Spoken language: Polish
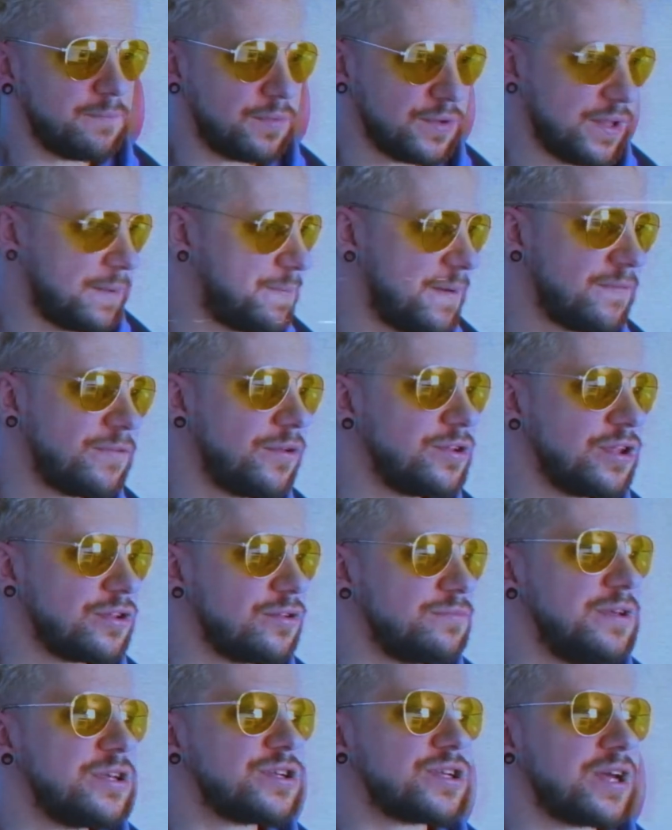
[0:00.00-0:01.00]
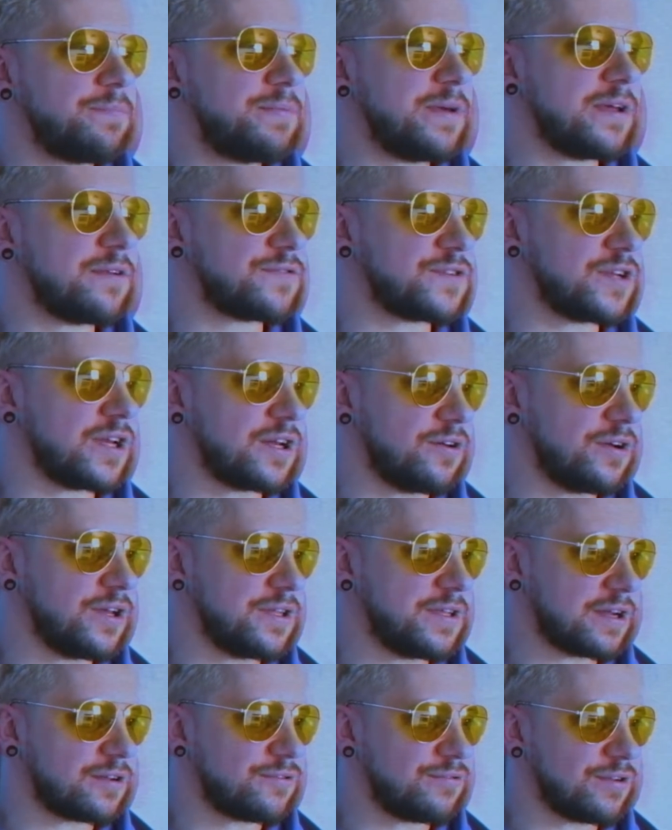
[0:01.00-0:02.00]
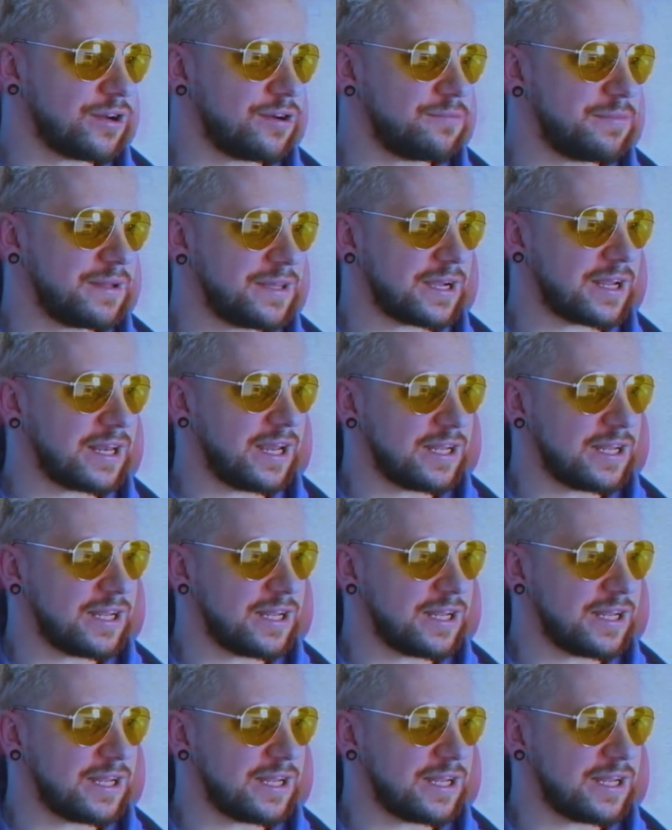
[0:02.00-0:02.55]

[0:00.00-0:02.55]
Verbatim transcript: Bo na pewno nie do Mieszka pierwszego jednak, którego ma na